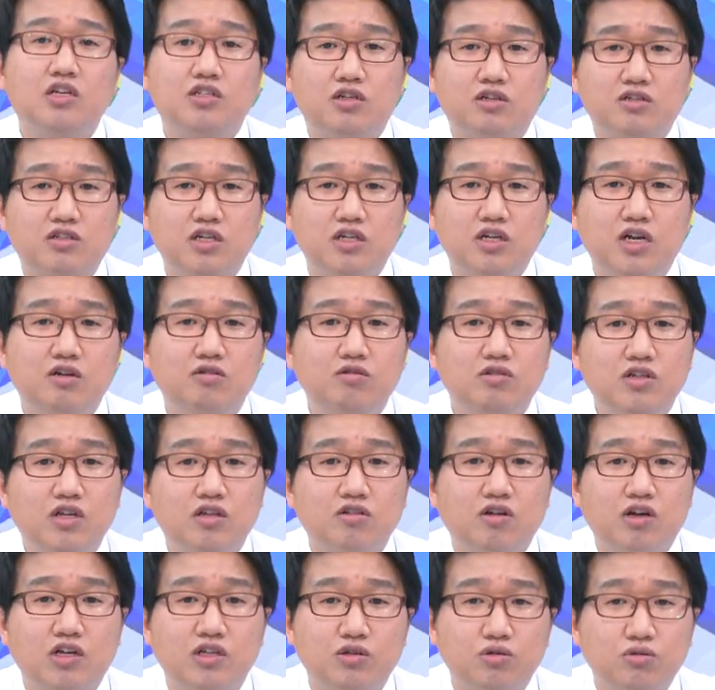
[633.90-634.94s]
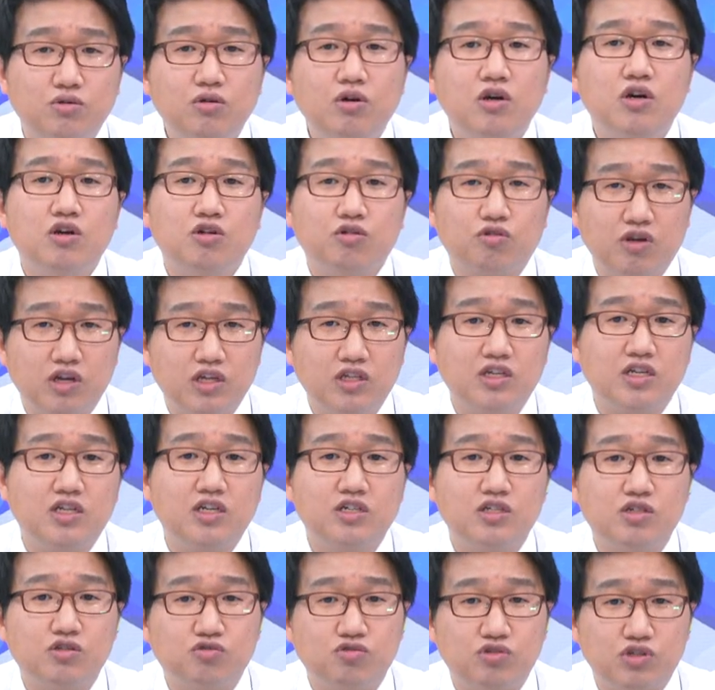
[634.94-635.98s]
적절한 회사도 아니고
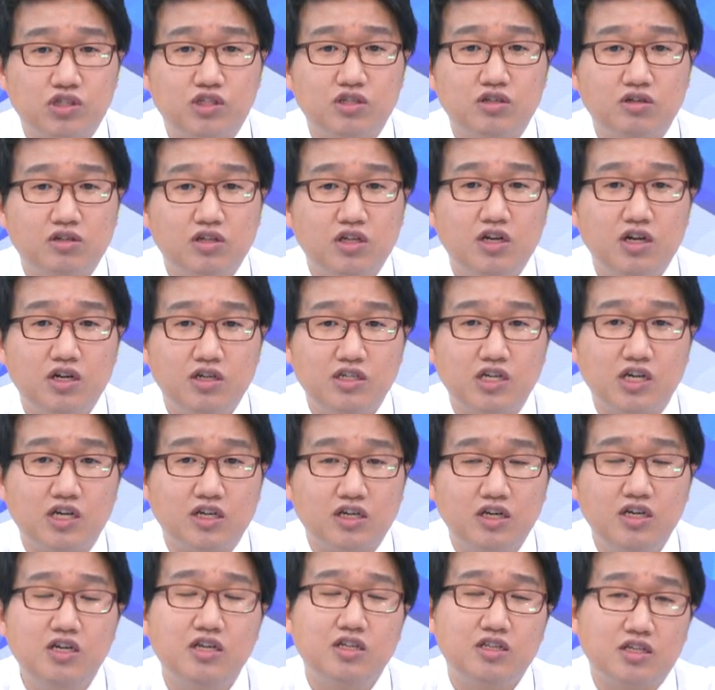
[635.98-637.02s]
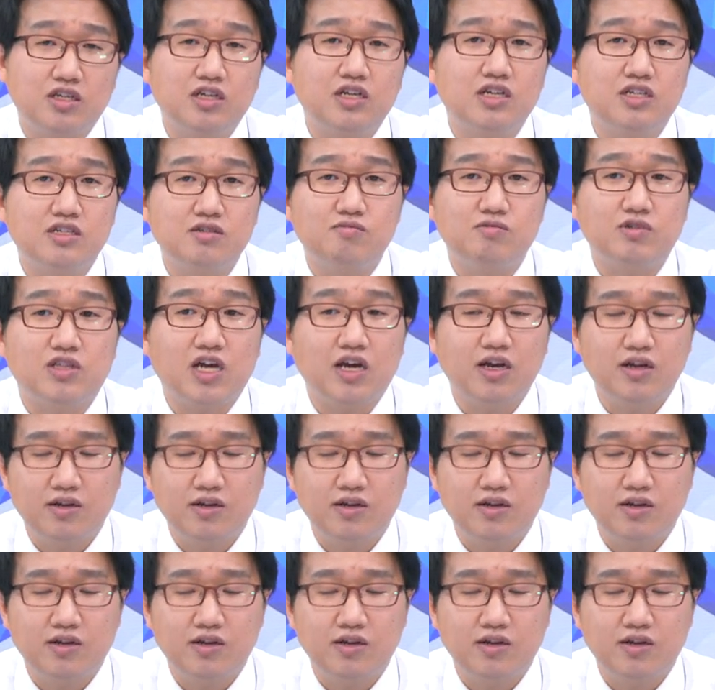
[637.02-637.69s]
괜찮아질 수 있을 거다라는 얘기를 드리겠습니다.